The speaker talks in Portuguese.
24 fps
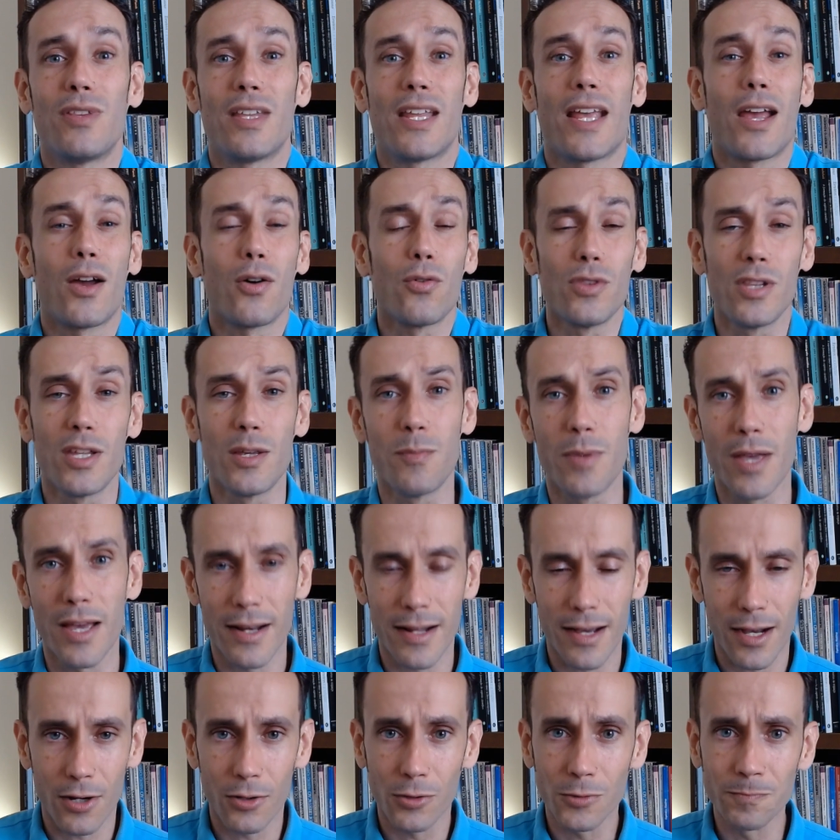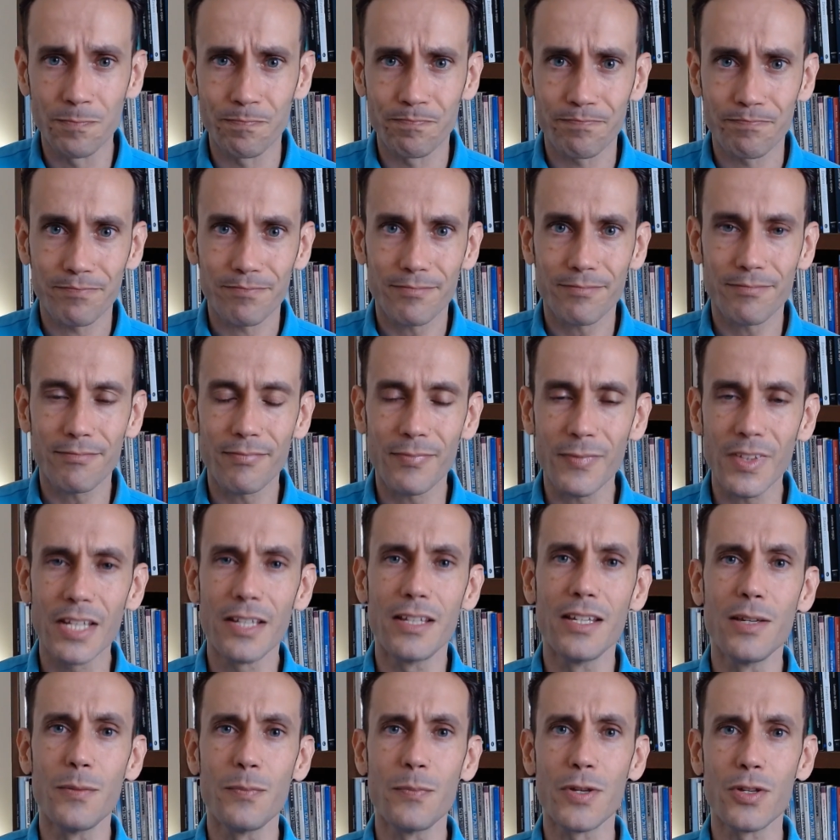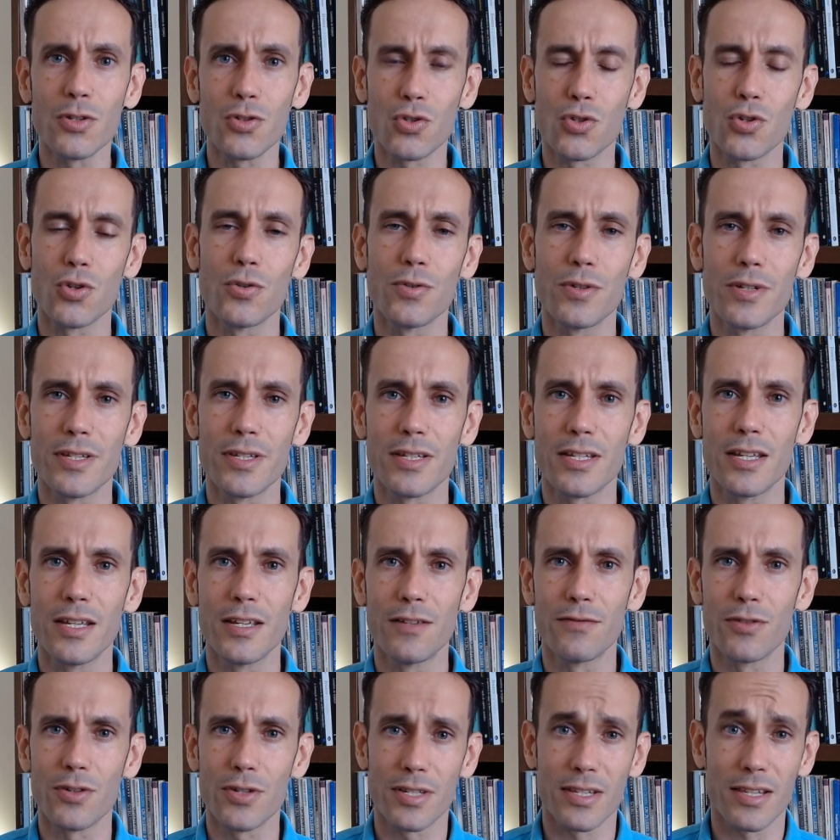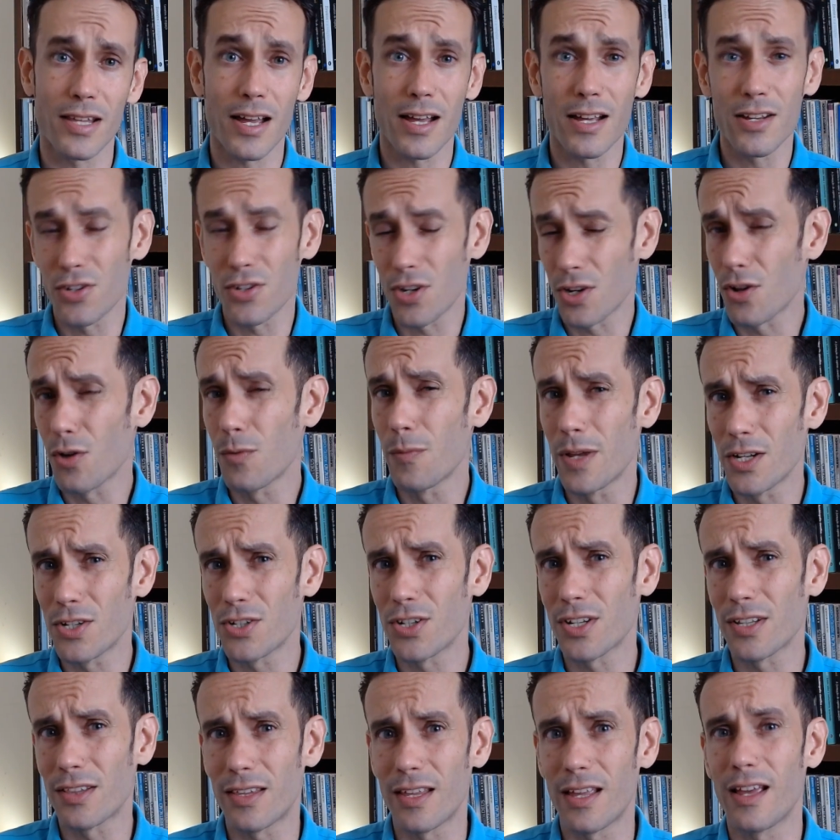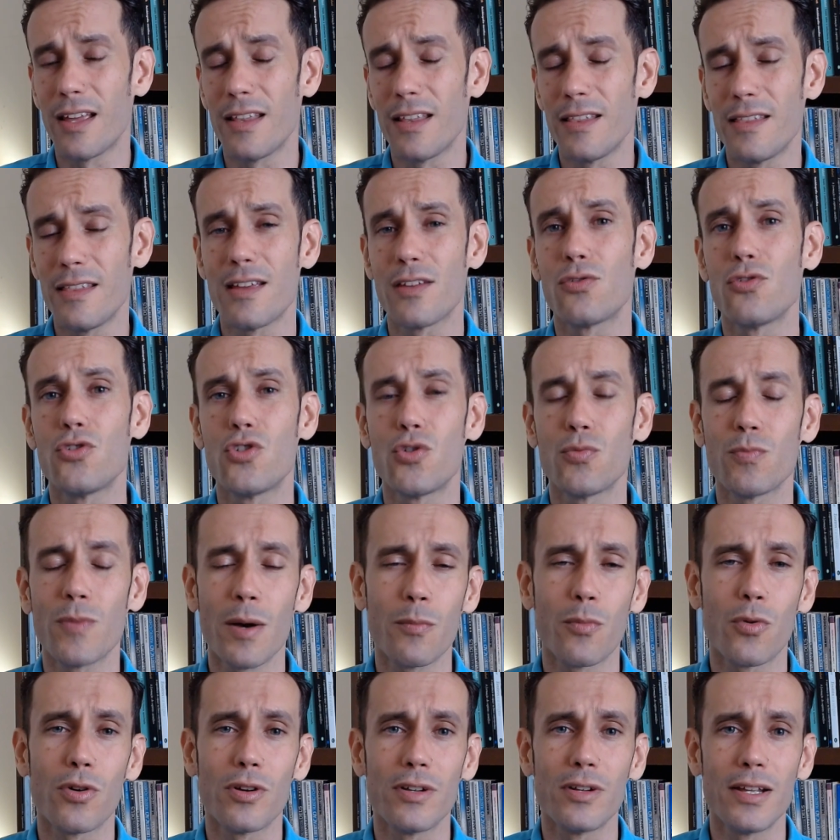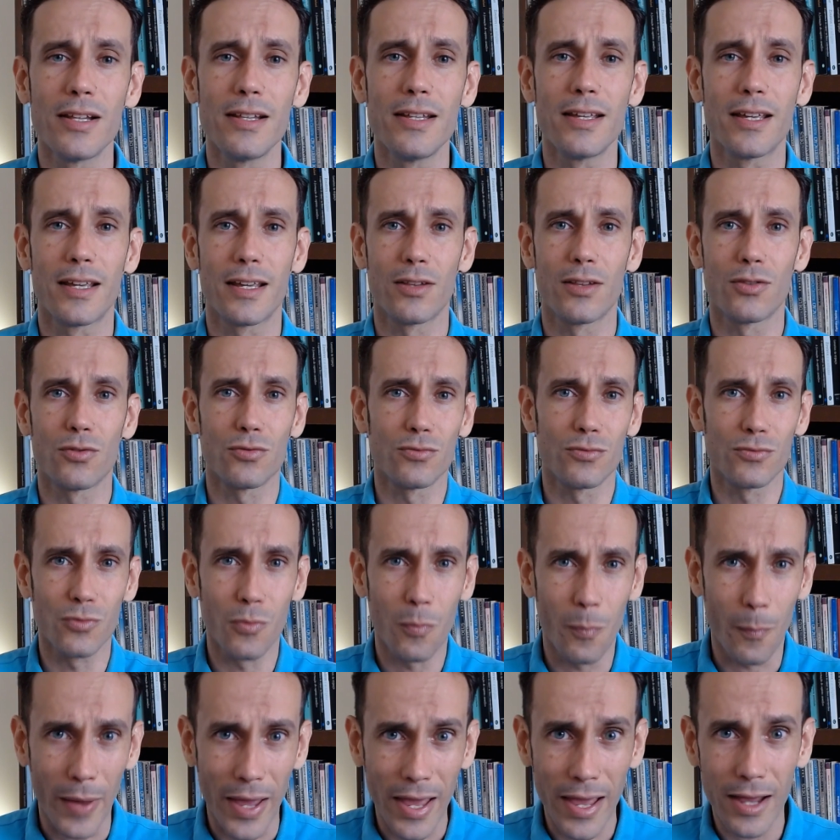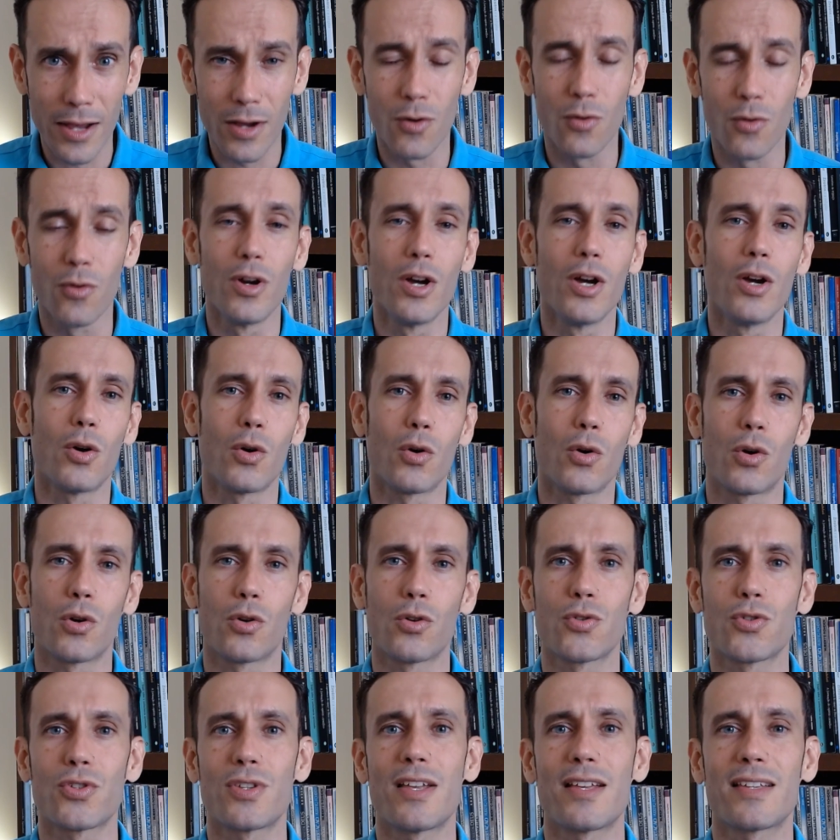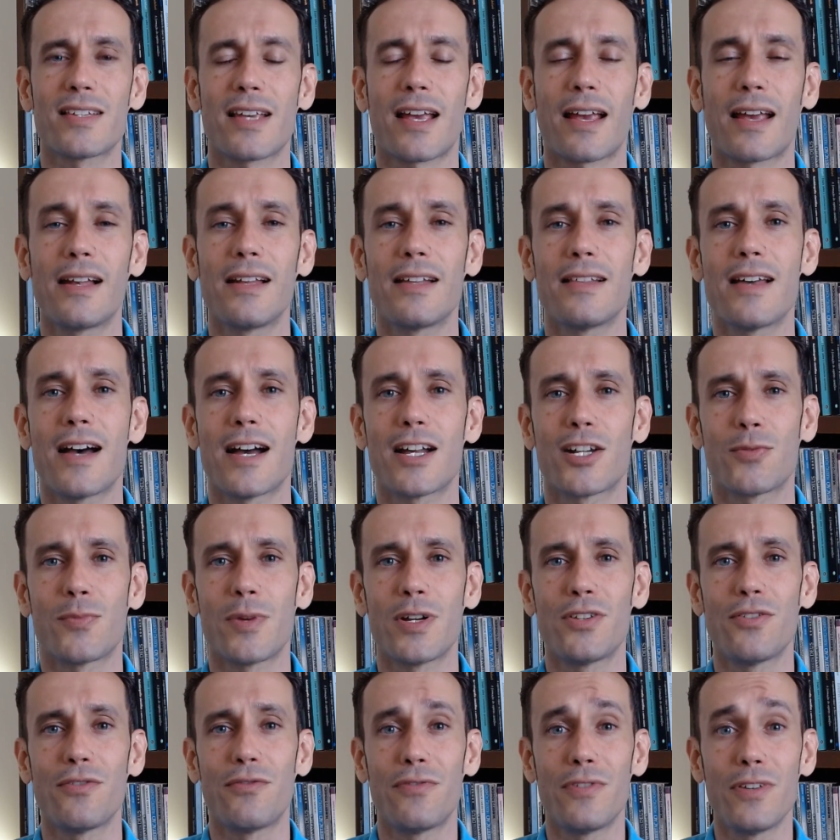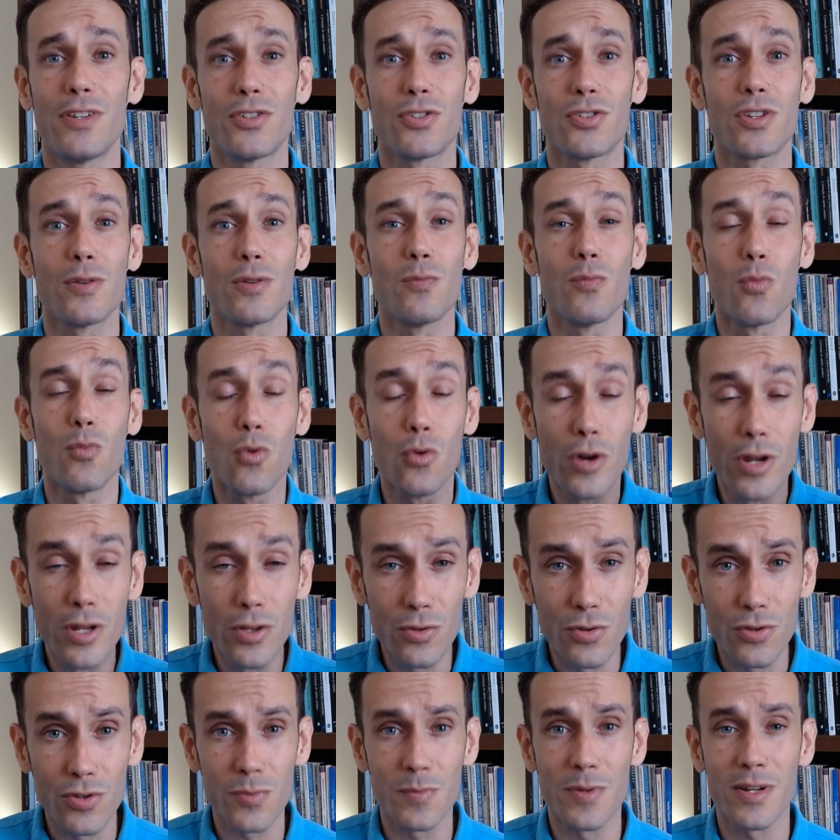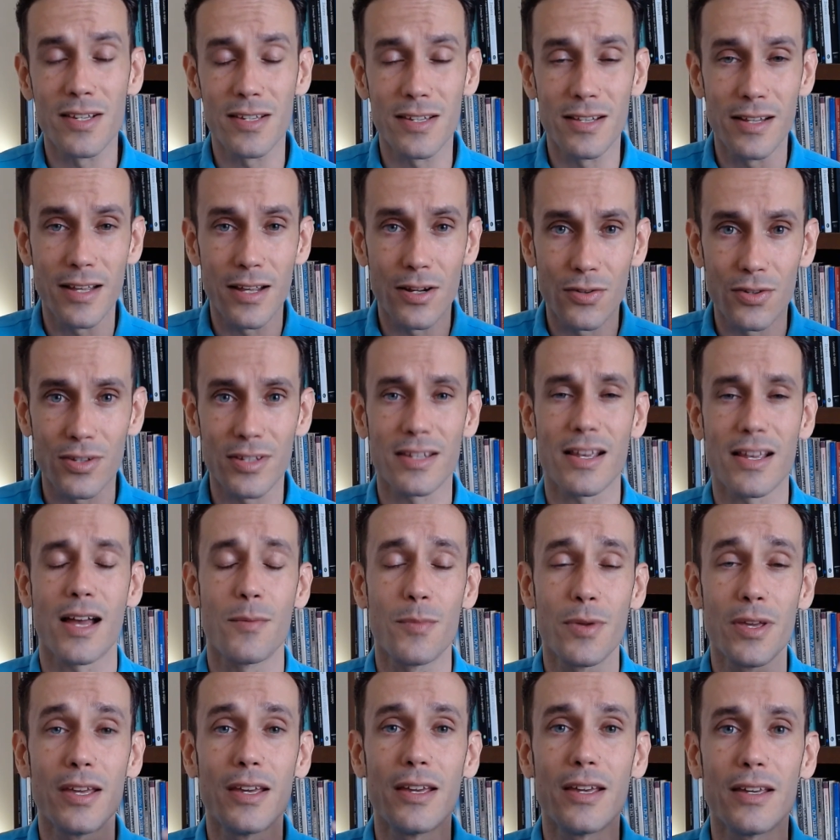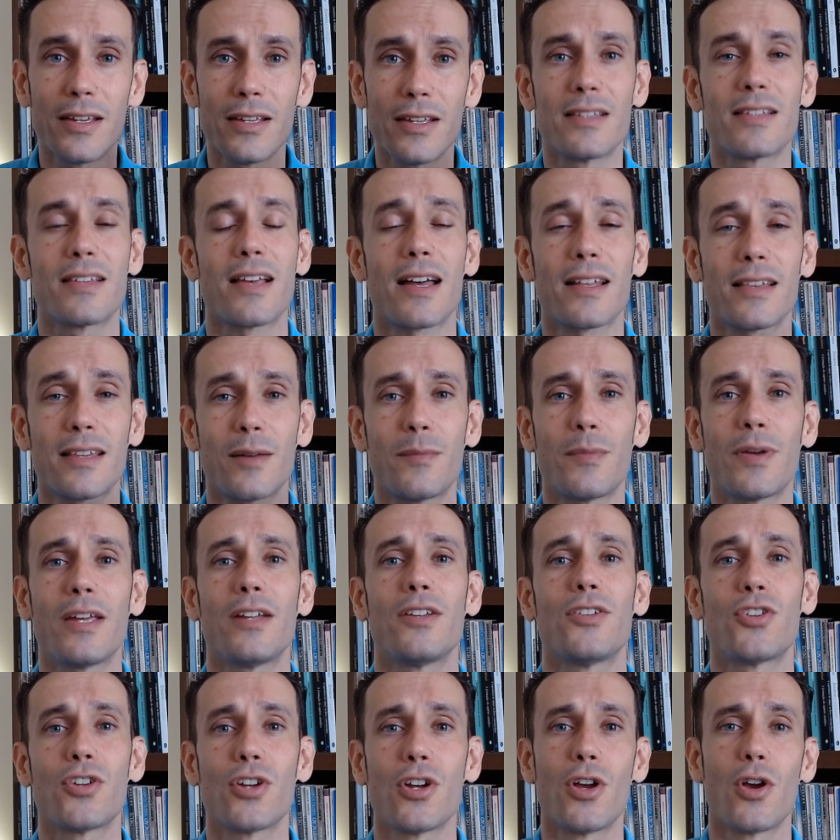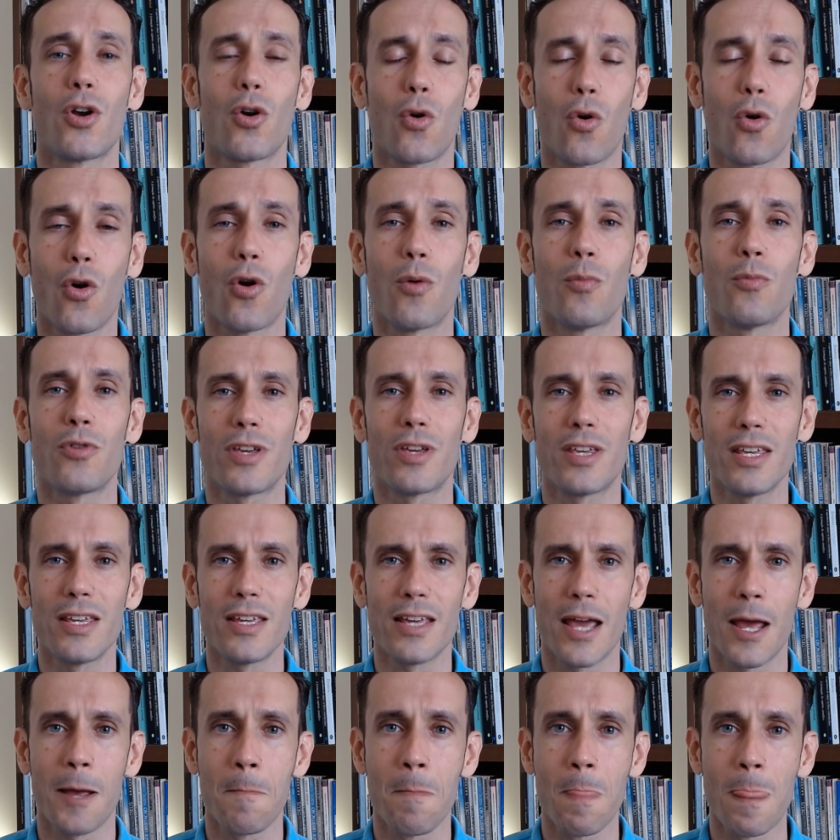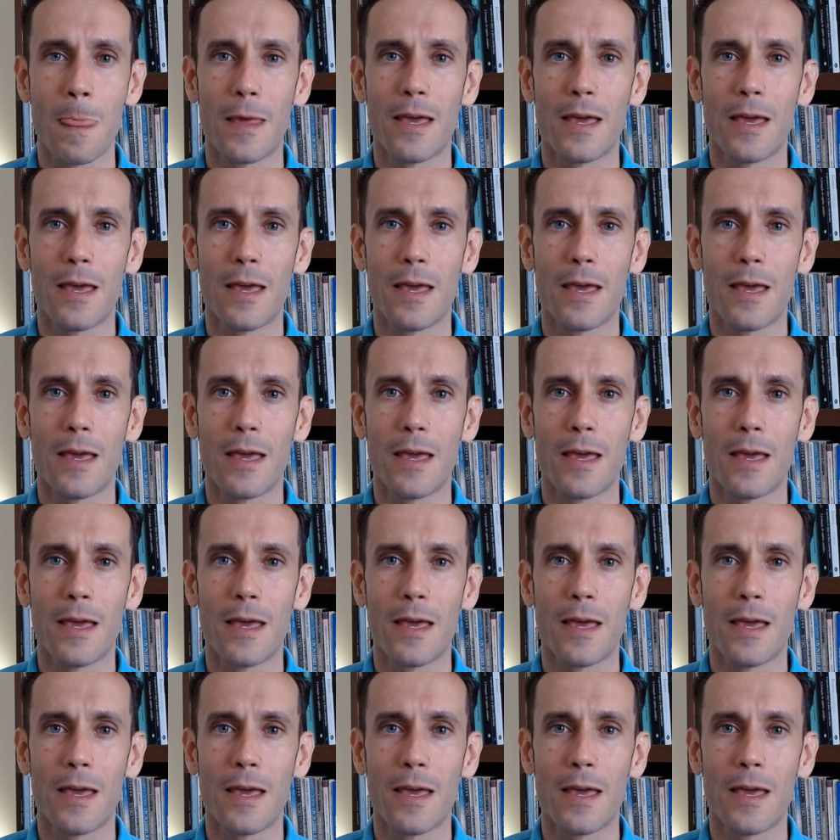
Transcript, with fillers: neoliberal, e pessoas que vão estar geralmente até dentro de uma bolha ali, que não, não pegam o grosso dessa realidade mais difícil que muitos brasileiros sabem exatamente como que é.